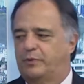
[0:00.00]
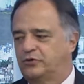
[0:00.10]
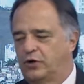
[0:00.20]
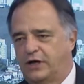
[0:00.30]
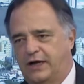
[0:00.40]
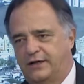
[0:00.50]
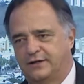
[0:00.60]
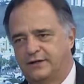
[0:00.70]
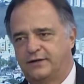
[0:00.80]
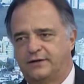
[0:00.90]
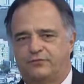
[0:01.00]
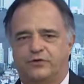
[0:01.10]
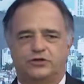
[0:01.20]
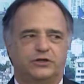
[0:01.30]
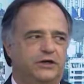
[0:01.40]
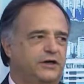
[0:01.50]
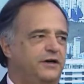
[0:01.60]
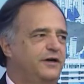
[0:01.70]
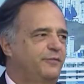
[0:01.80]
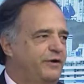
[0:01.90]
para jogar na frigideira
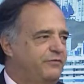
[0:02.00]
para